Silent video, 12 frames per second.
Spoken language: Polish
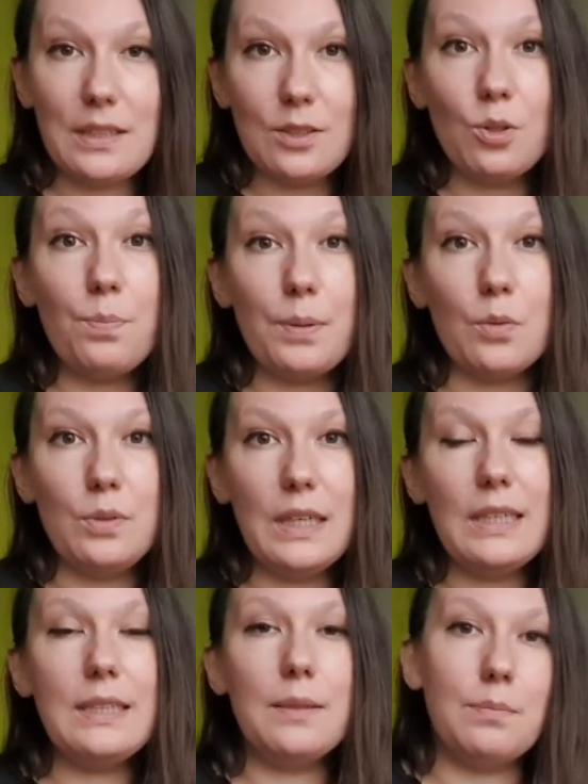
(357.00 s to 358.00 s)

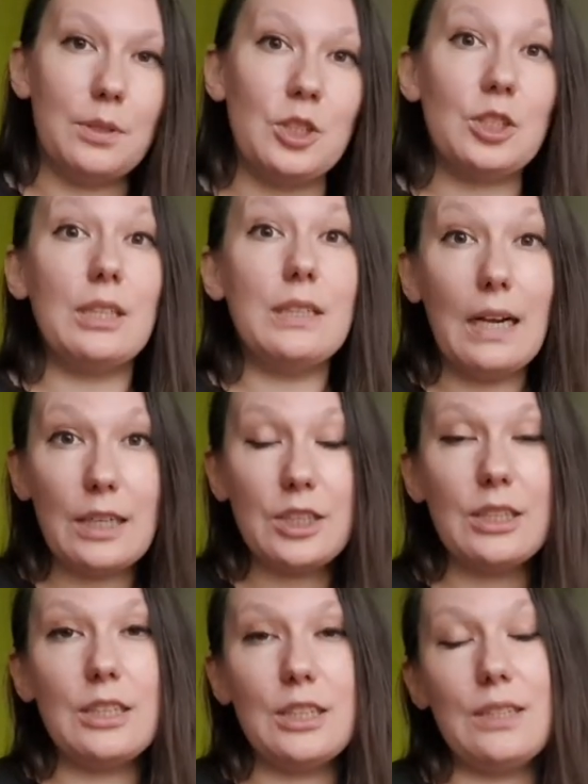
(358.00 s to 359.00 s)
dopełnienie, bliższe,
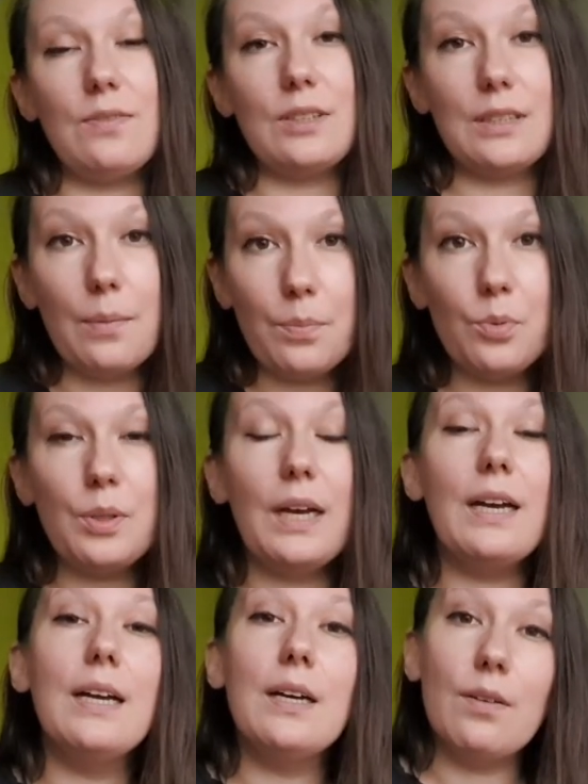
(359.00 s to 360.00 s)
dalsze, jeśli występuje,